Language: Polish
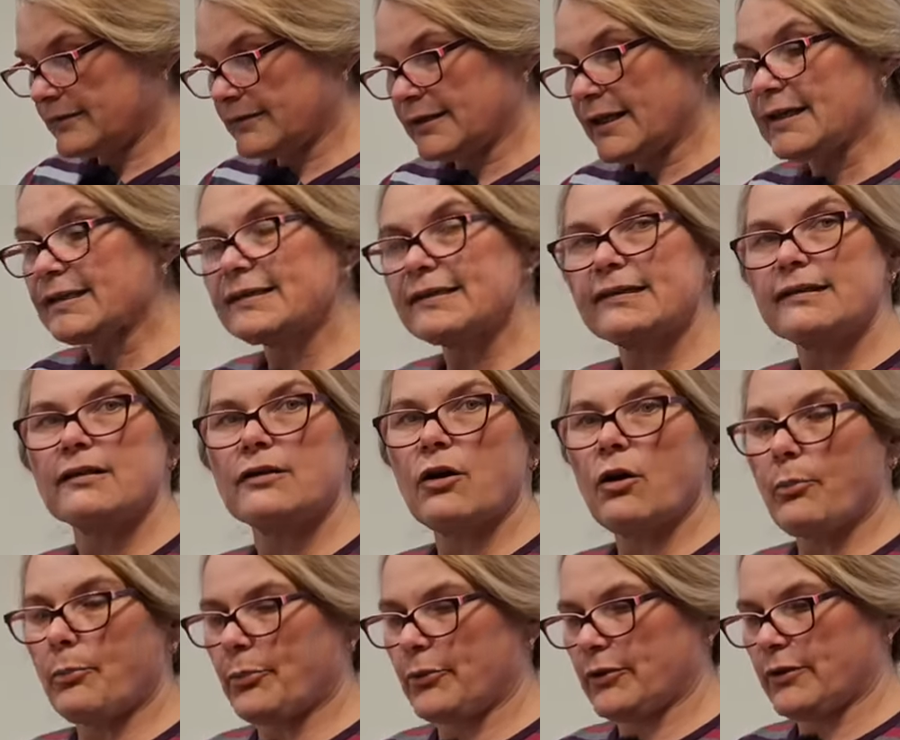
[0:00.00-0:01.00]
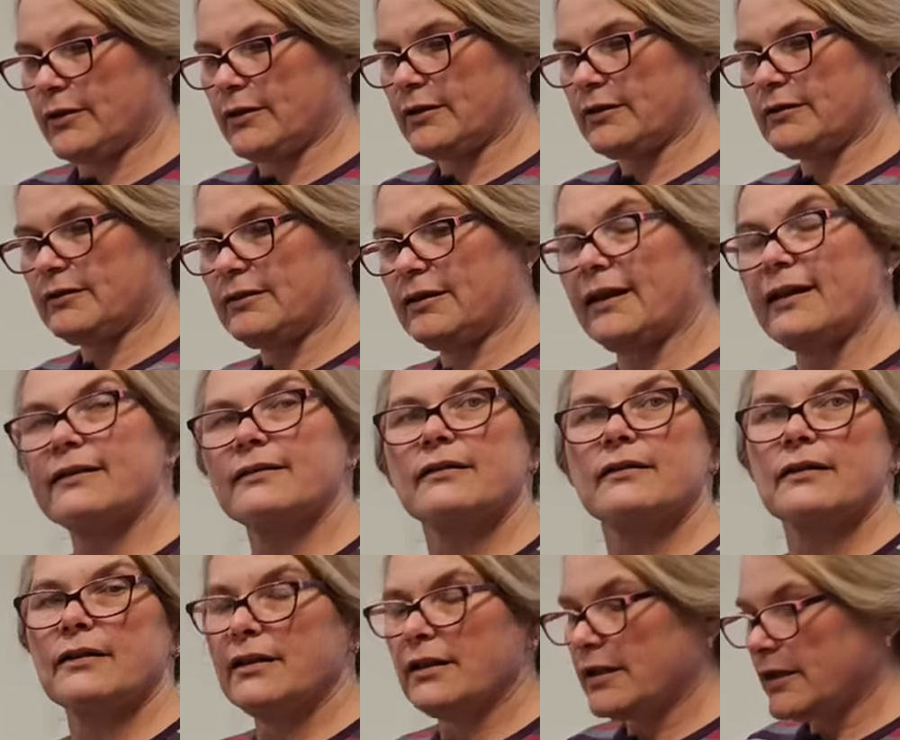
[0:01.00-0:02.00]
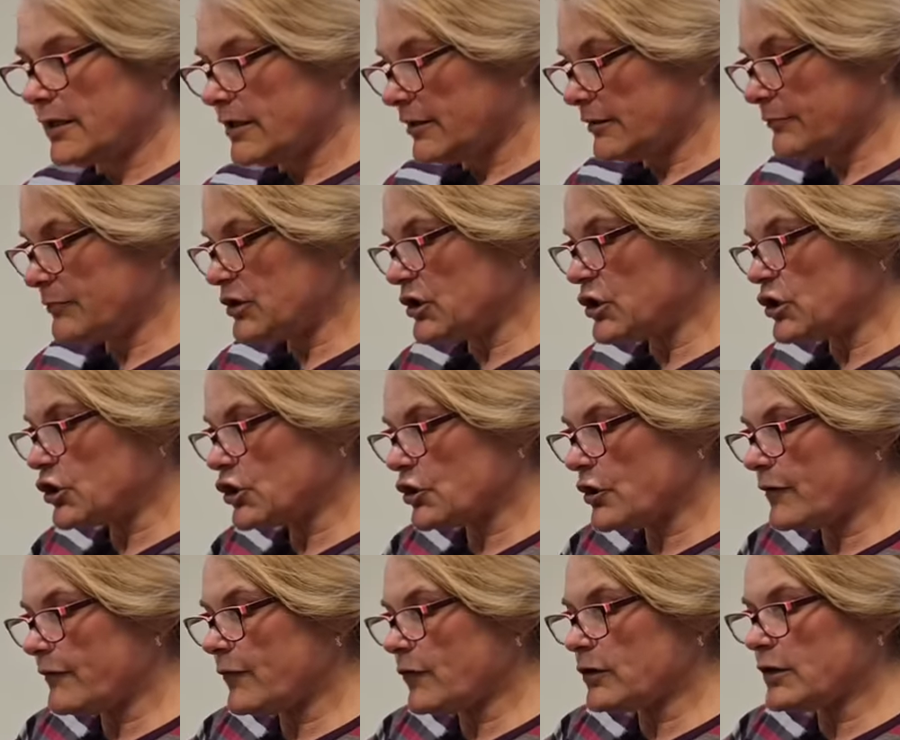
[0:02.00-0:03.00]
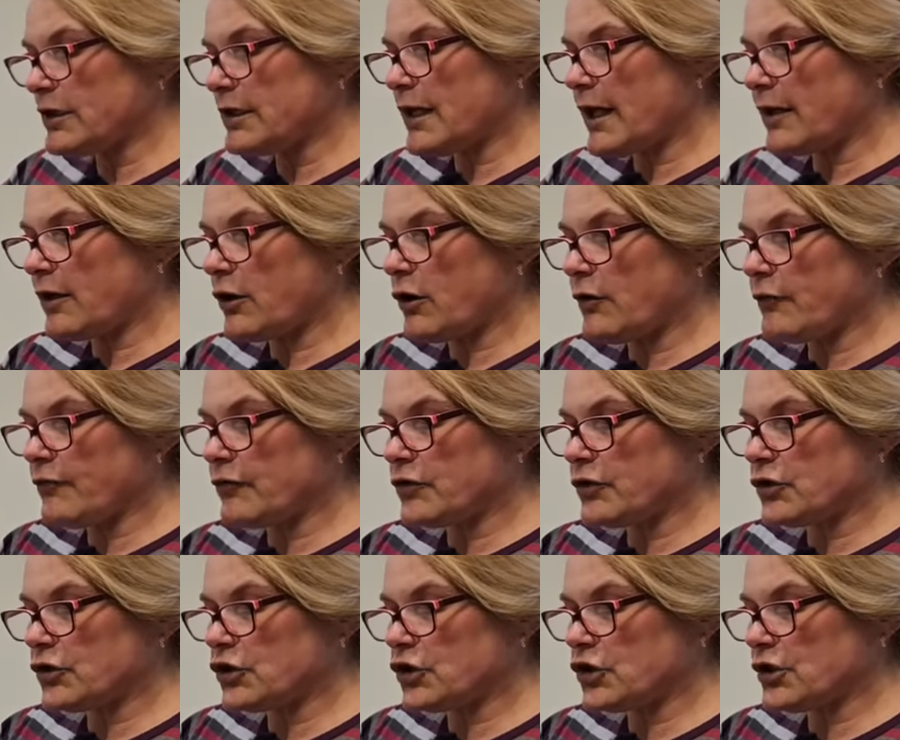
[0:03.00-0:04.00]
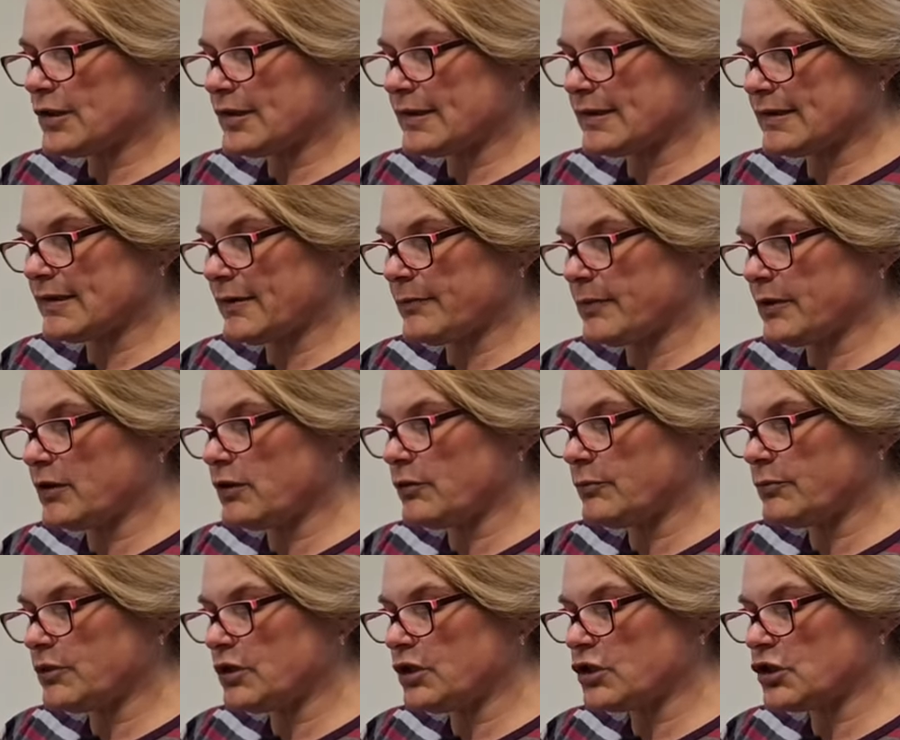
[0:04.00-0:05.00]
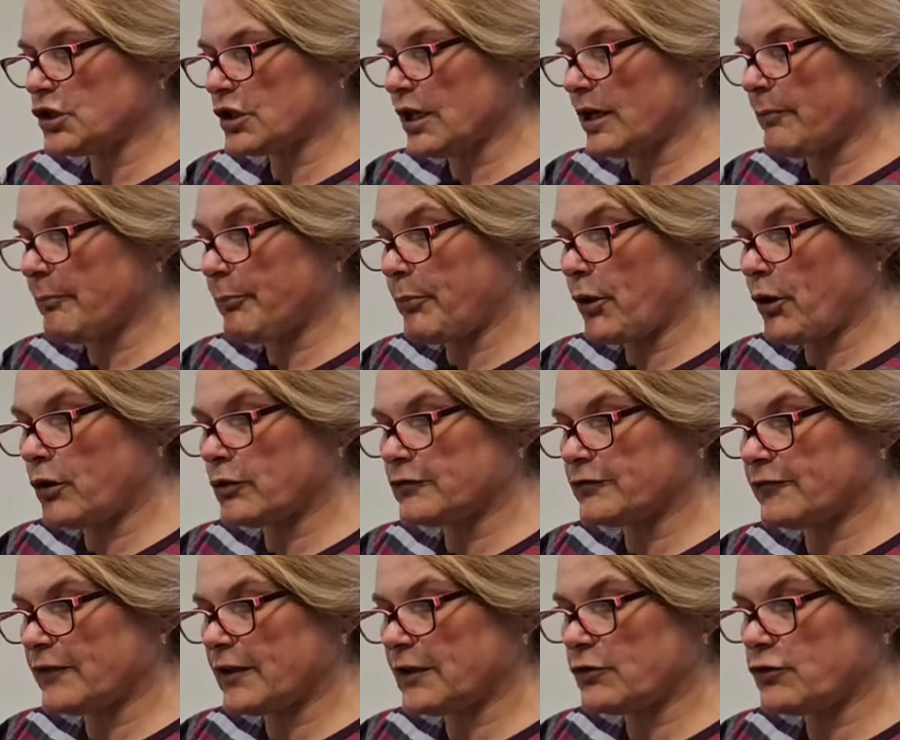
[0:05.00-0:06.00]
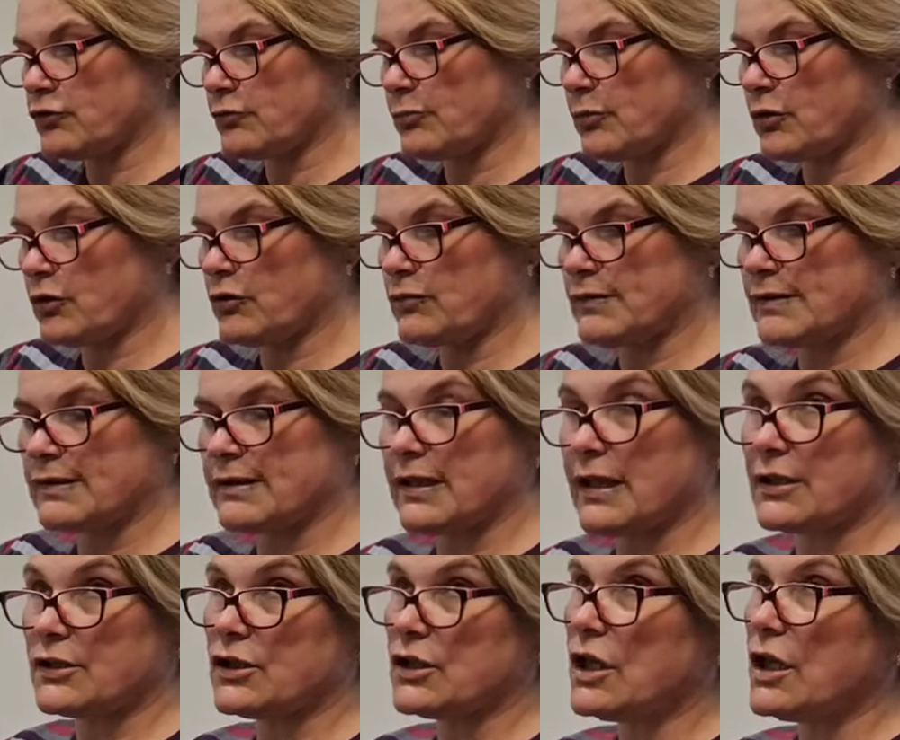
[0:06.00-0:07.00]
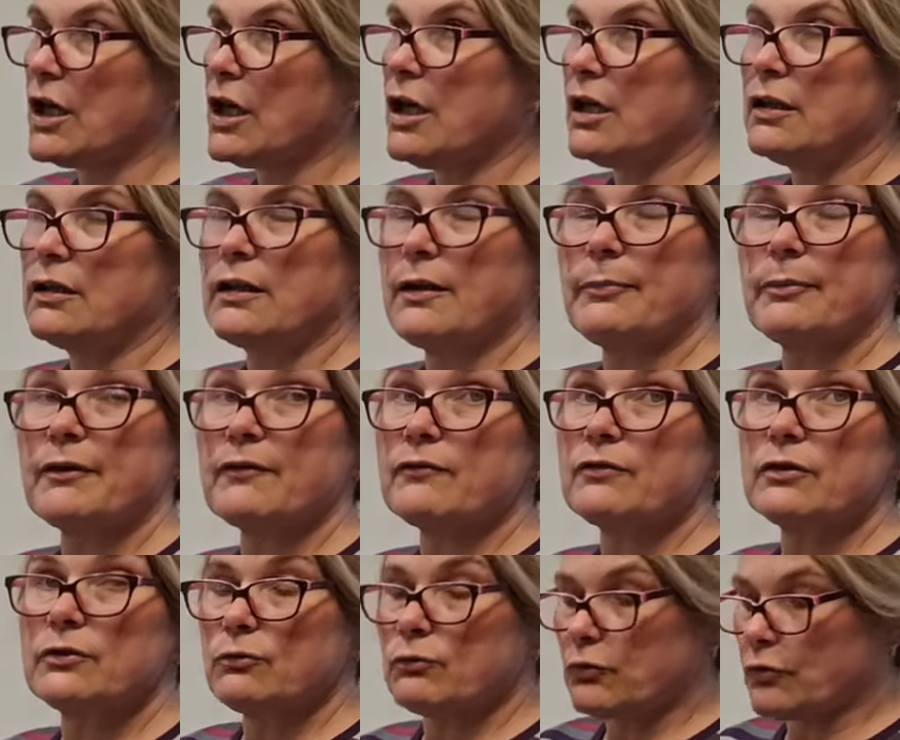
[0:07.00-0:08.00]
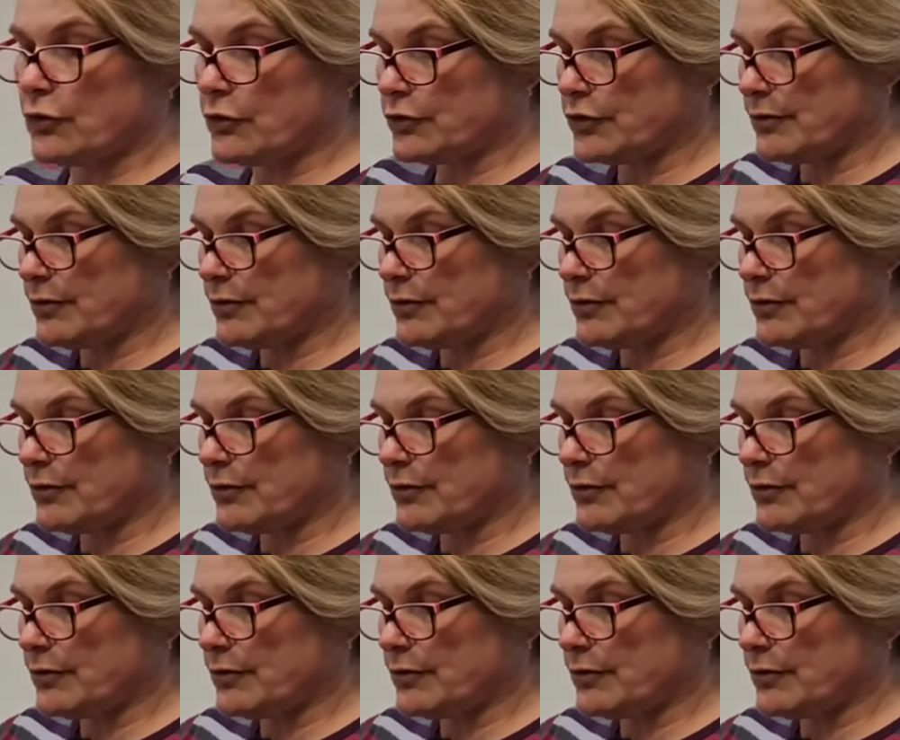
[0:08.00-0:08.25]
te syropy, ten mniszkowo-lilakowy czy z samego mniszka po otwarciu mogą stać naprawdę długo.